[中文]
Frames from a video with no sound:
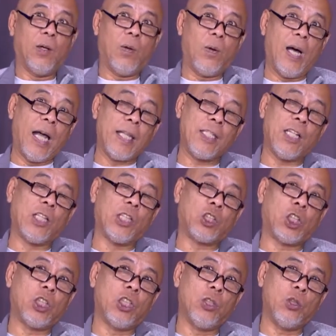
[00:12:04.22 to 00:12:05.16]
哇，这个
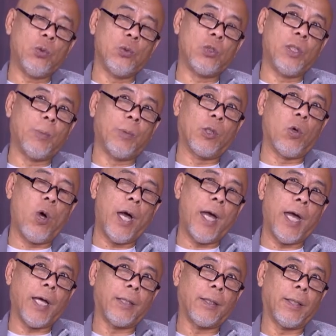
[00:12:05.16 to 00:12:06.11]
车速这么
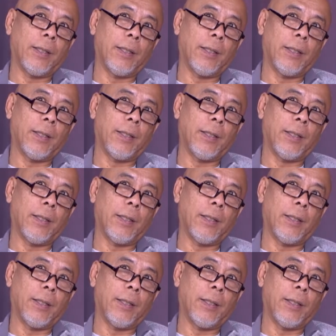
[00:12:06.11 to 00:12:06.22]
快。